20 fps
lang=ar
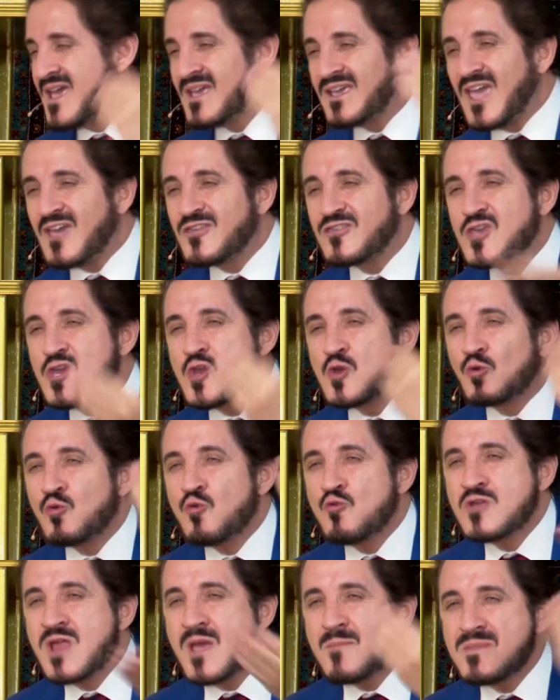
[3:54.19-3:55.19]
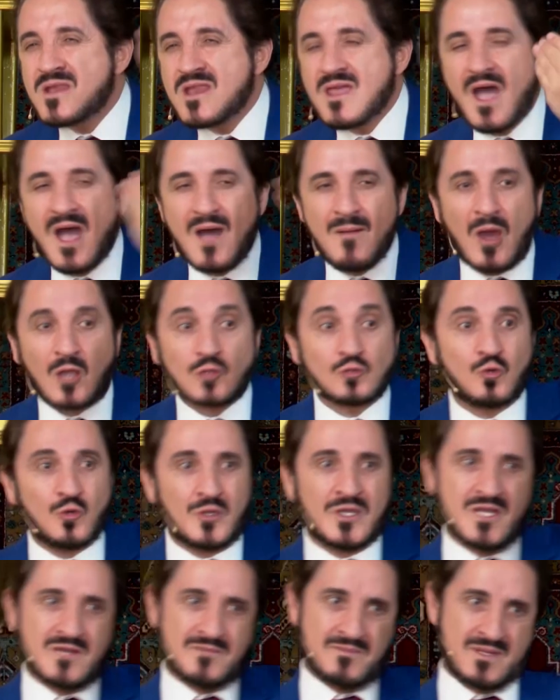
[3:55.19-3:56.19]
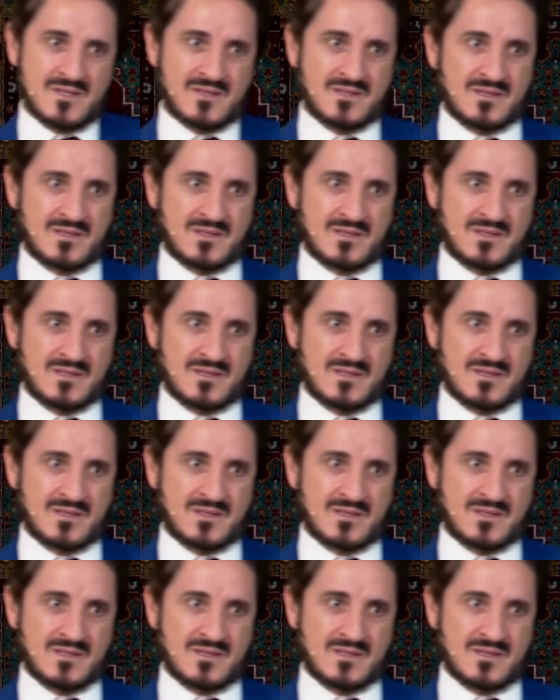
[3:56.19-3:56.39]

كثيرون منها مخدوعين